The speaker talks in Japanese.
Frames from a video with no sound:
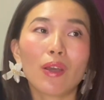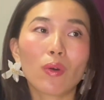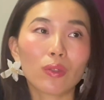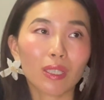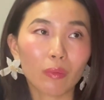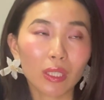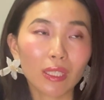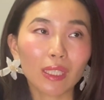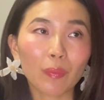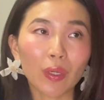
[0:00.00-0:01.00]
講座もさ
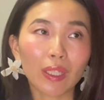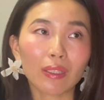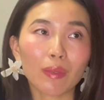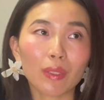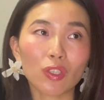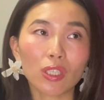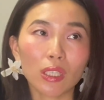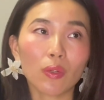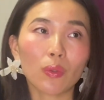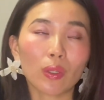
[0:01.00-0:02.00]
せてもらっています
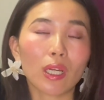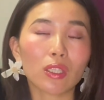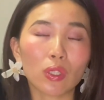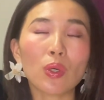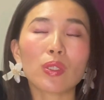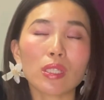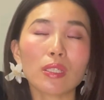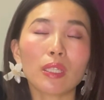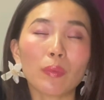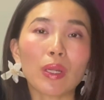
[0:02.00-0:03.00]
し、この活動をさ
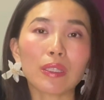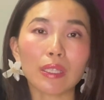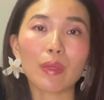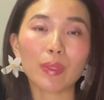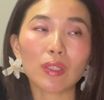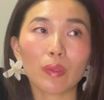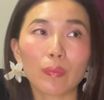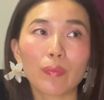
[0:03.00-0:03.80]
せてもらっています。